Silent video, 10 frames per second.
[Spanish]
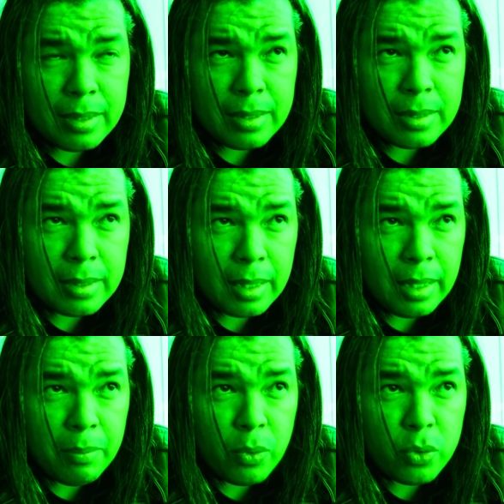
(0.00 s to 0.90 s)

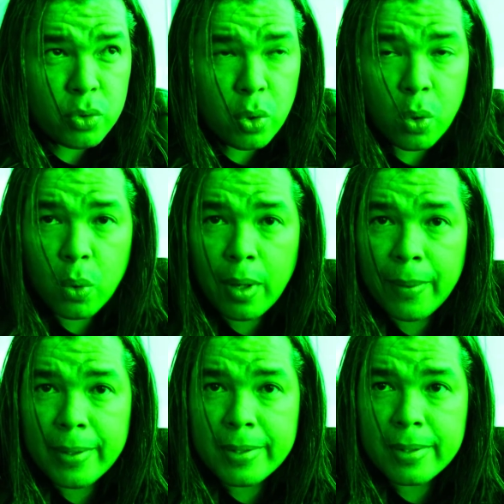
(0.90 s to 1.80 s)
salimos
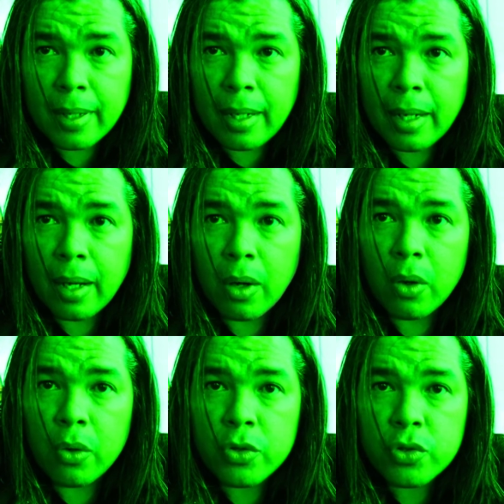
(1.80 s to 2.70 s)
jueves a las
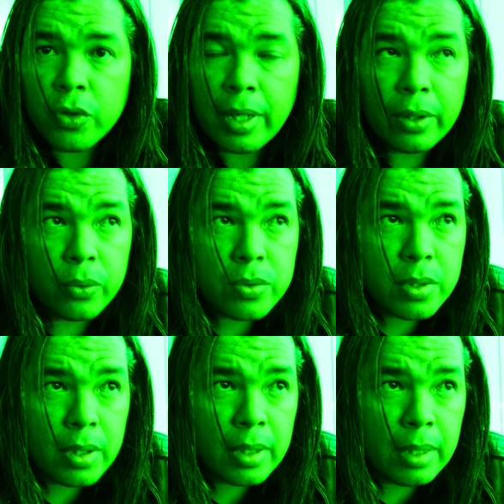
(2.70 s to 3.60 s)
8 de la
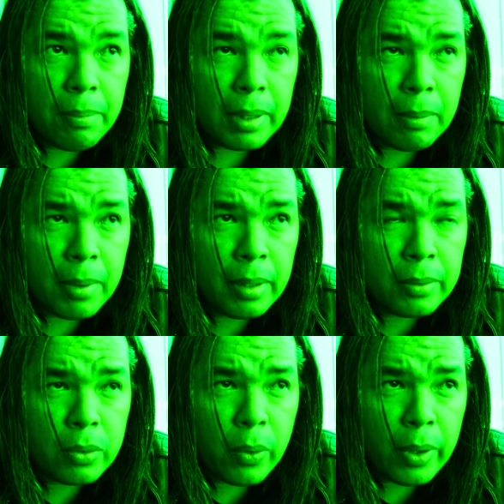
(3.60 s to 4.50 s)
noche de
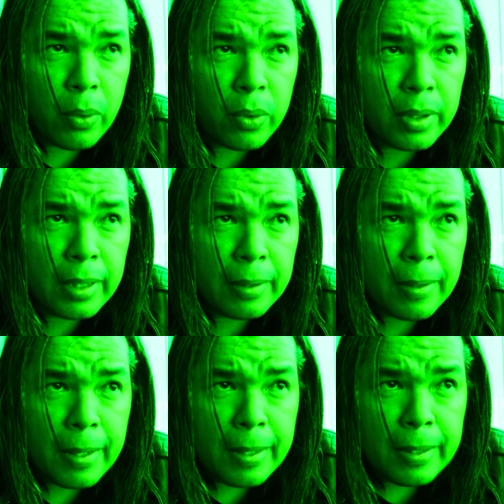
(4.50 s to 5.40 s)
Panamá, todo en orden.
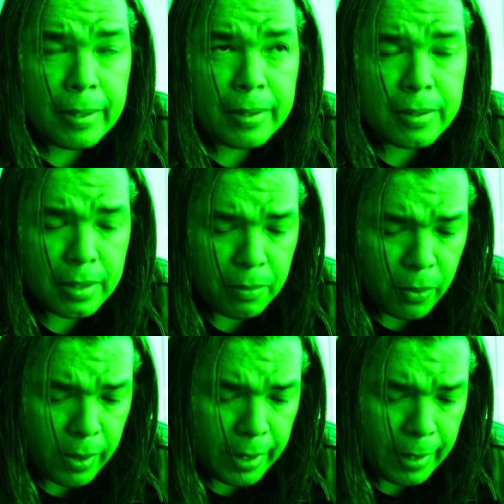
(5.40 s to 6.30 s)

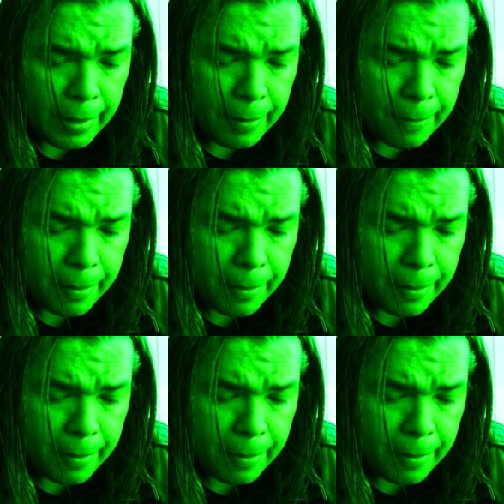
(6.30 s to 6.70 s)
Hicimos el,